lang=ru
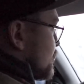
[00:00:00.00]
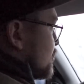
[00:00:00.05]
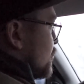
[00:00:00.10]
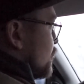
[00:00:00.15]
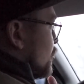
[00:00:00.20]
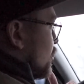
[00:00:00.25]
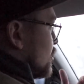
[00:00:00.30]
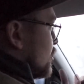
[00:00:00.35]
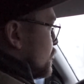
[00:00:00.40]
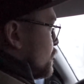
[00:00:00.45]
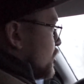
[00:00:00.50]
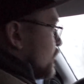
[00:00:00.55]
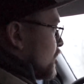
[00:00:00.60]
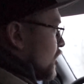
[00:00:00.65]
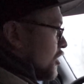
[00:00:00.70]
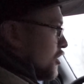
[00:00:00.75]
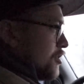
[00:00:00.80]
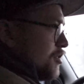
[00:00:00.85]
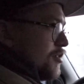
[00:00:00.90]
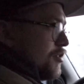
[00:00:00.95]
краска была на
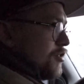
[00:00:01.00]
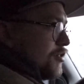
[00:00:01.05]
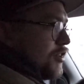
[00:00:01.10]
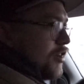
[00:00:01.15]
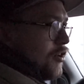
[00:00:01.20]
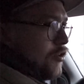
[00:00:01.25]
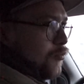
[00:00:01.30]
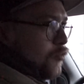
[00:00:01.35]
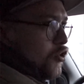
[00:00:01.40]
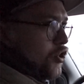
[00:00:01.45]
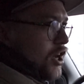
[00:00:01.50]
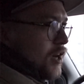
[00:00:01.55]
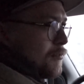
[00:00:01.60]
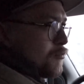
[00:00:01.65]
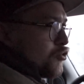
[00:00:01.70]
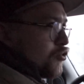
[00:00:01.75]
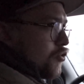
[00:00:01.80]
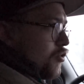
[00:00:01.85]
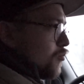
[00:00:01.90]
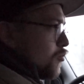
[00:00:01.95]
металл нанесена, любой
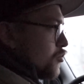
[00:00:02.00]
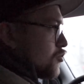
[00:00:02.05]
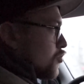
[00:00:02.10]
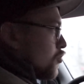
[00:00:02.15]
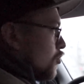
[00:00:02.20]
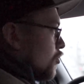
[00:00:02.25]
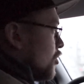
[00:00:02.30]
камушек, любой